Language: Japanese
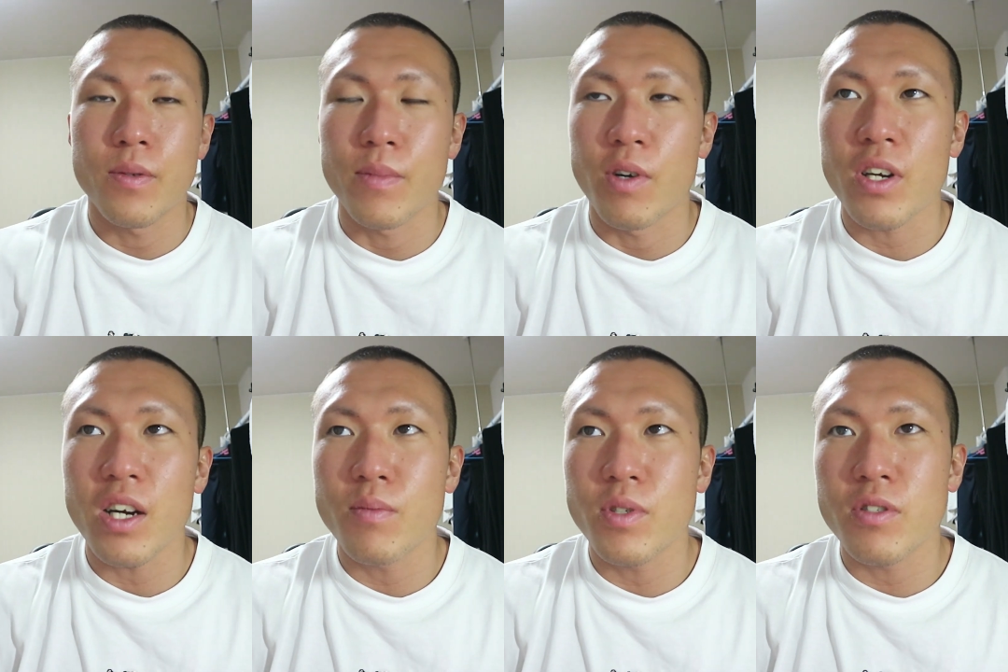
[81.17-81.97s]
まあ、俺
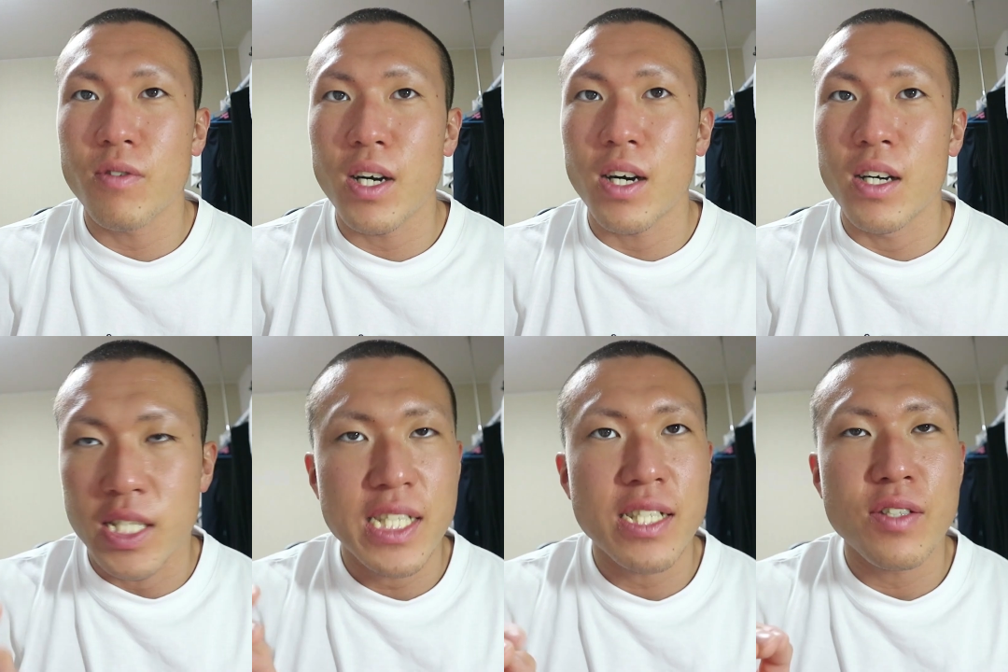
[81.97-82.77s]
が思うのは、脂
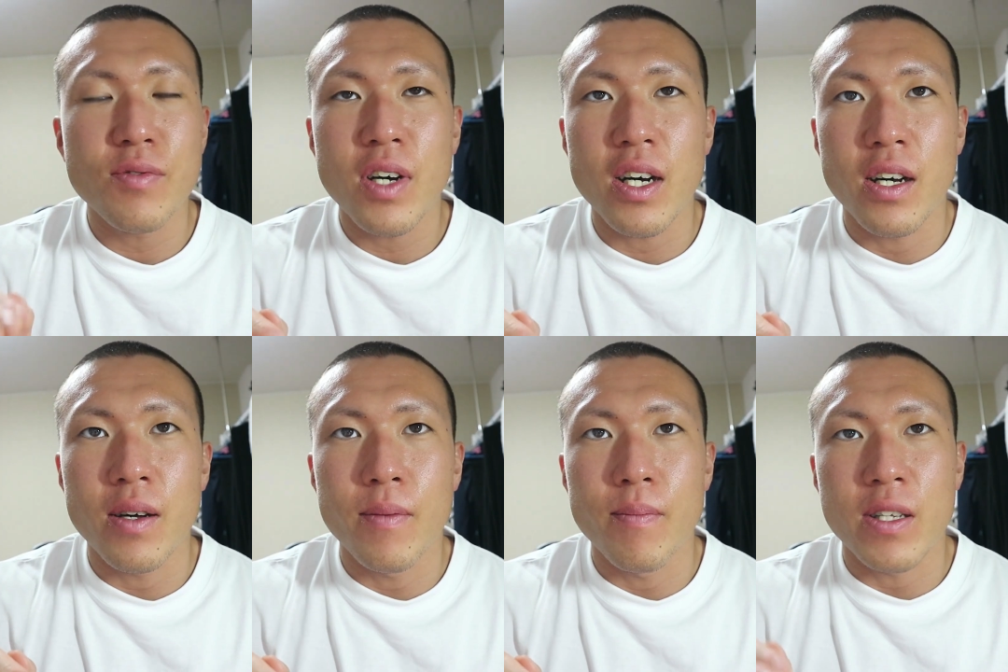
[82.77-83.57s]
質
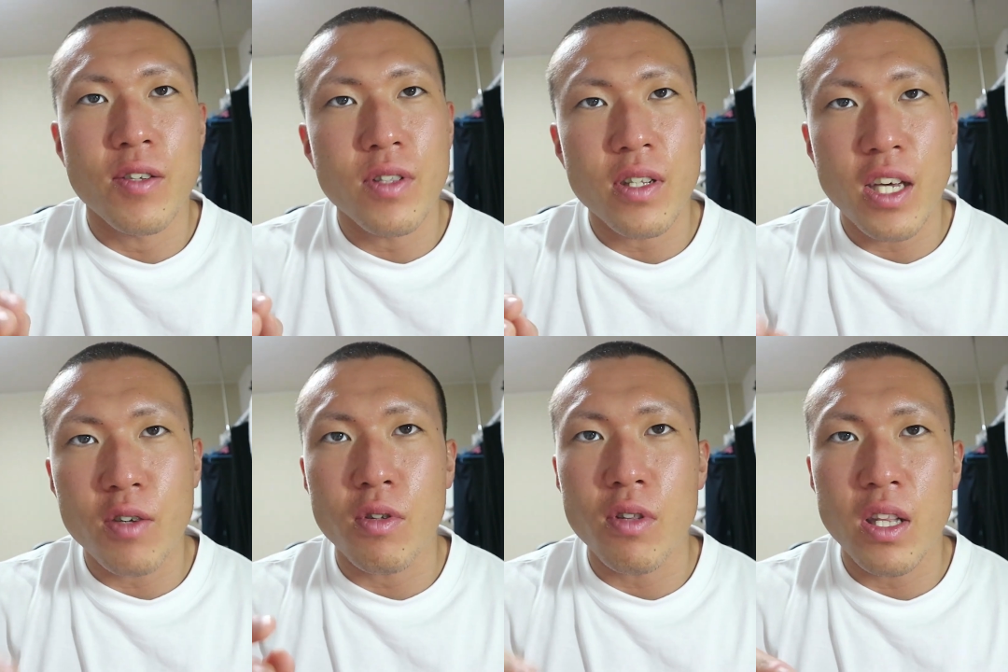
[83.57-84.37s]
は、まあ、結
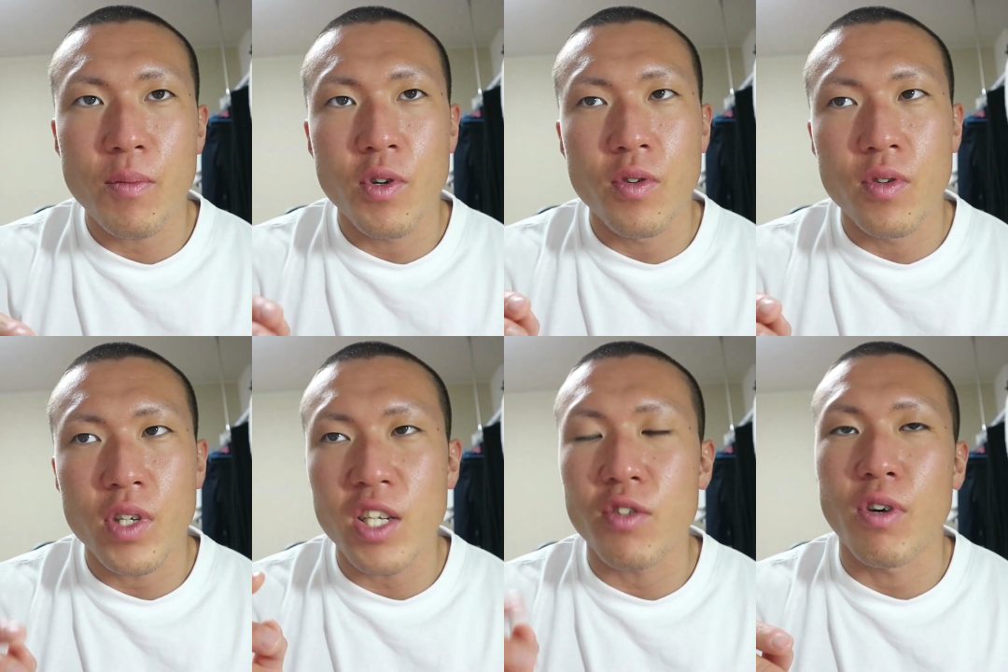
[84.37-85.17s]
構取っても
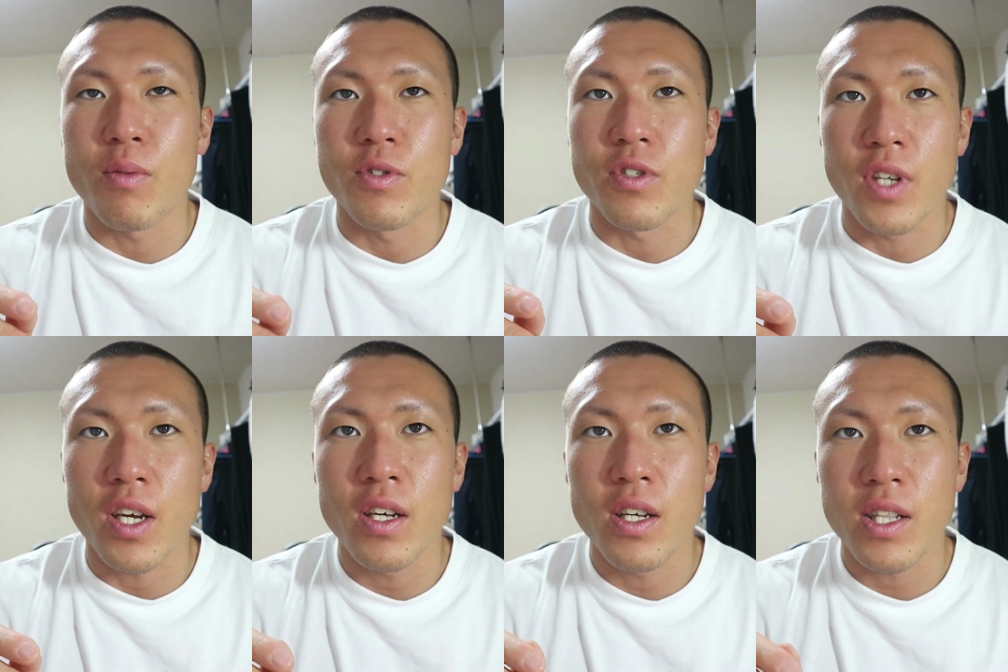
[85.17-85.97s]
いいとは思うよね。